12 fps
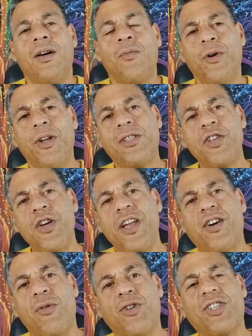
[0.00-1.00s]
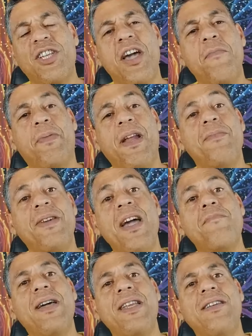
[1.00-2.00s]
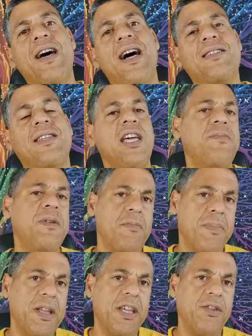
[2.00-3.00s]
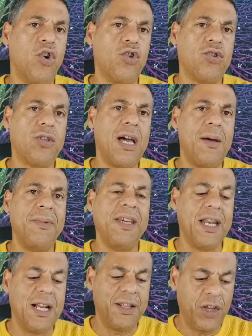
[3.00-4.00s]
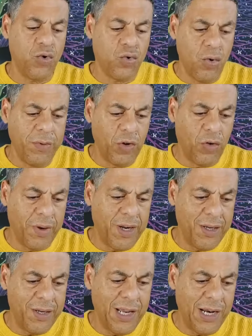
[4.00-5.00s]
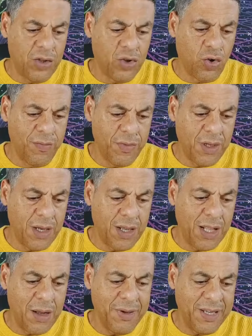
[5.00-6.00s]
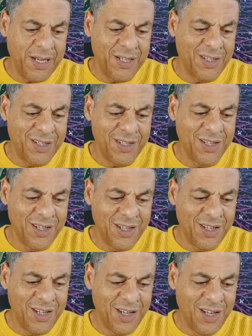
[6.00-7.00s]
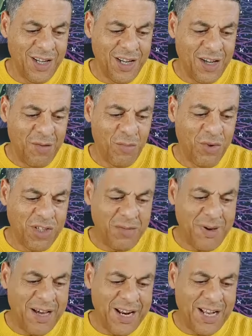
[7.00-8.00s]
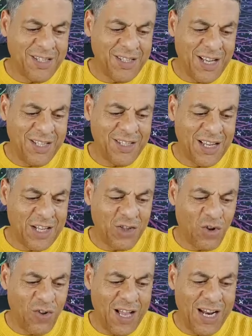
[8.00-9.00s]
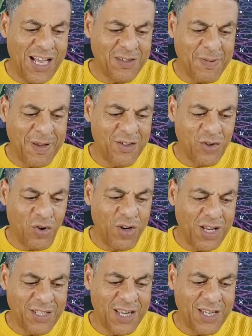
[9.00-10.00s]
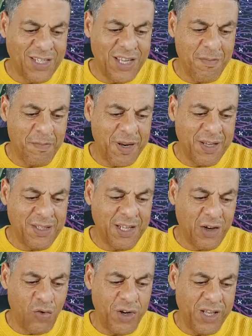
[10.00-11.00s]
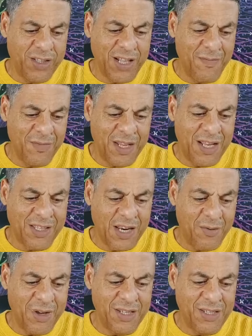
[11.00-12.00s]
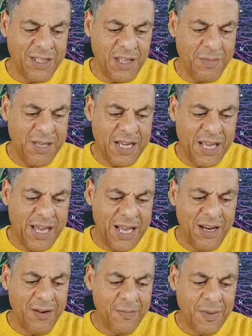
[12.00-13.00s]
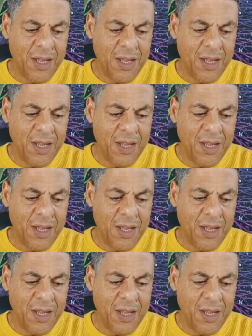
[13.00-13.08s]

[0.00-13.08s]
Bueno, señores, como siempre, bienvenidas y bienvenidos a mi canal de YouTube. Mi nombre es Nelson Ramírez. Muchísimas gracias a todas las personas que siempre se conectan a través de mi canal,